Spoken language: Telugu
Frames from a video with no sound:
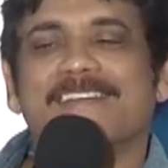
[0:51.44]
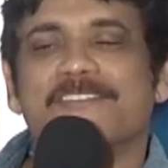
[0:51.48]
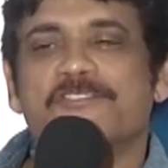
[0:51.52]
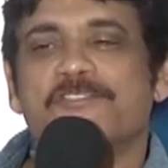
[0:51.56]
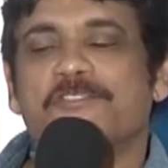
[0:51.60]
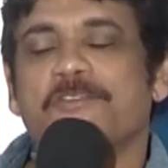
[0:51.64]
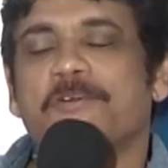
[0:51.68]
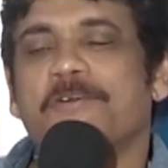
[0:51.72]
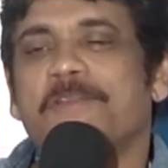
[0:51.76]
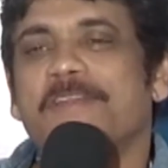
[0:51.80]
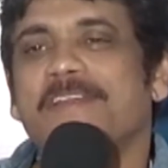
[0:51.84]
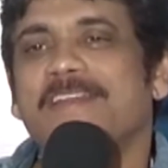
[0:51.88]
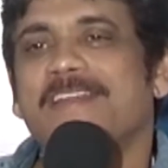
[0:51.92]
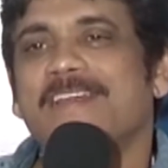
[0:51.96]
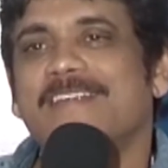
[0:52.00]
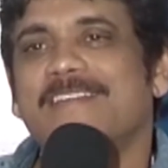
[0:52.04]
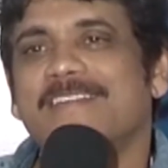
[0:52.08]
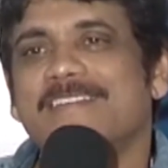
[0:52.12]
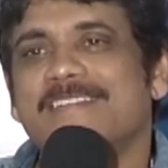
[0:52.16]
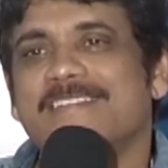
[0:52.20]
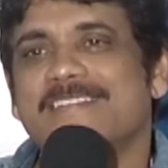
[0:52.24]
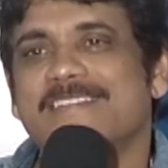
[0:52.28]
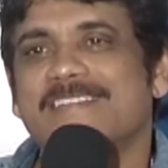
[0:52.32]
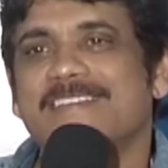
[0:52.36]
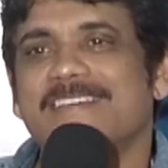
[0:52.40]
స్టోరీ
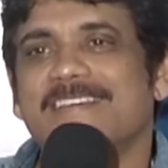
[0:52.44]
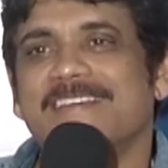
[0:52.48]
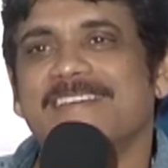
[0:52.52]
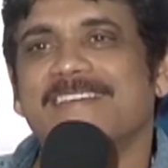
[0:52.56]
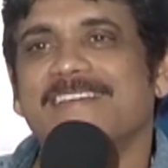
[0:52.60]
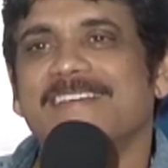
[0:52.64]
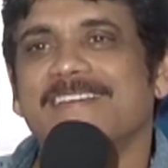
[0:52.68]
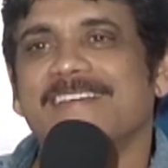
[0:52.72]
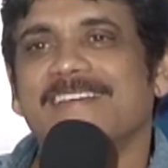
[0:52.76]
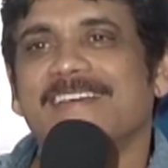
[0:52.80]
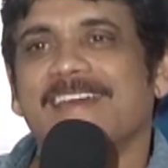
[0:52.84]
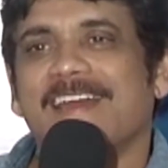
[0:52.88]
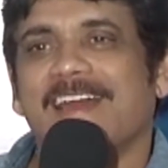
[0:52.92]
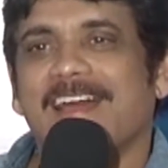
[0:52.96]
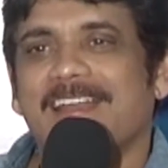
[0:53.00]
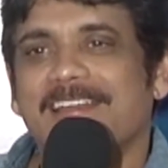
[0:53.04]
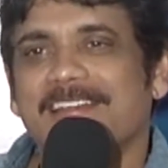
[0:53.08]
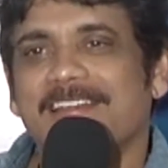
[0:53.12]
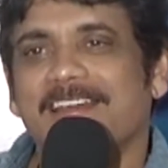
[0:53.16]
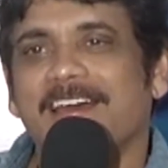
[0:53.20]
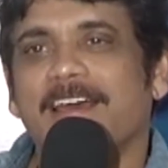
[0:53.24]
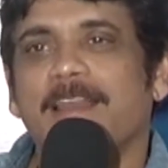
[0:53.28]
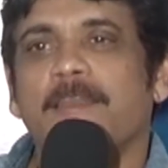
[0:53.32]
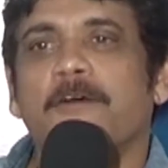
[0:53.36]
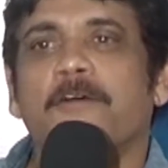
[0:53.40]
రైటర్స్కి అండ్
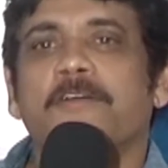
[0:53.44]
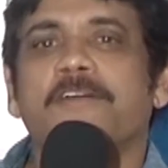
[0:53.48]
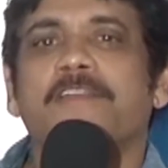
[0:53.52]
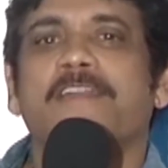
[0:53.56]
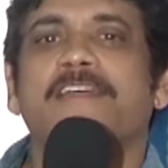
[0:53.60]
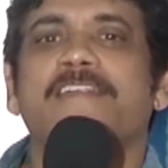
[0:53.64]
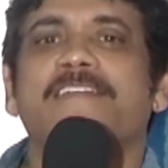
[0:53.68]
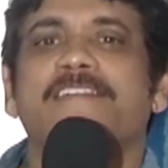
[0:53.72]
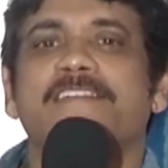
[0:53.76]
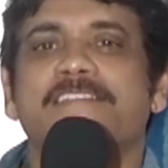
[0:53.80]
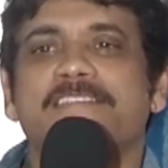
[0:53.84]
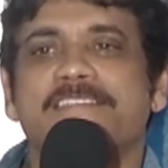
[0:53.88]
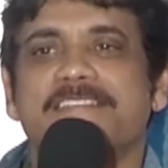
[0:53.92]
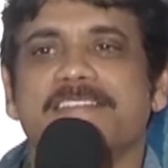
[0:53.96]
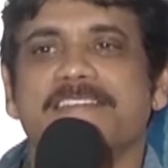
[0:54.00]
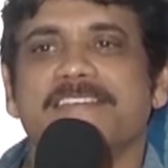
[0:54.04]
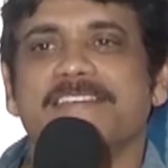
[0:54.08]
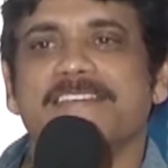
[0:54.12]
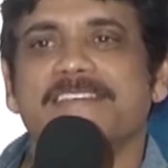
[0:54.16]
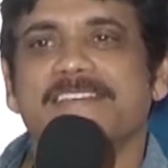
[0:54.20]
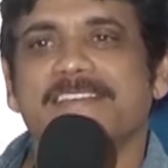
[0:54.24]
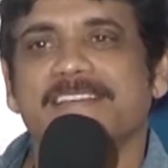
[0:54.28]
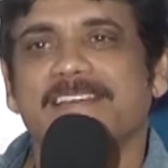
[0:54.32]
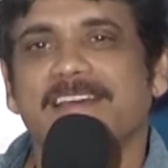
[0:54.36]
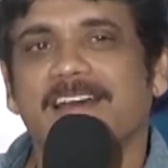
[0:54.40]
డైలాగ్ రైటర్స్కి
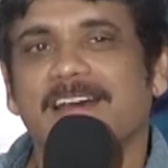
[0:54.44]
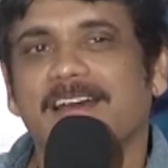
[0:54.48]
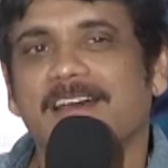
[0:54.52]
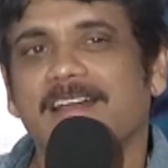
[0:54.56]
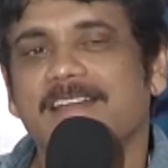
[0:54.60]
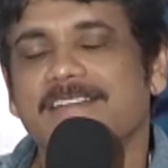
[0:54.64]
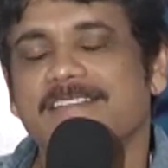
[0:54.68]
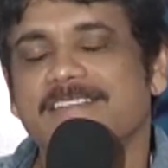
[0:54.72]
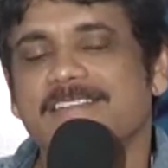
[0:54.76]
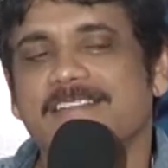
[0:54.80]
అండ్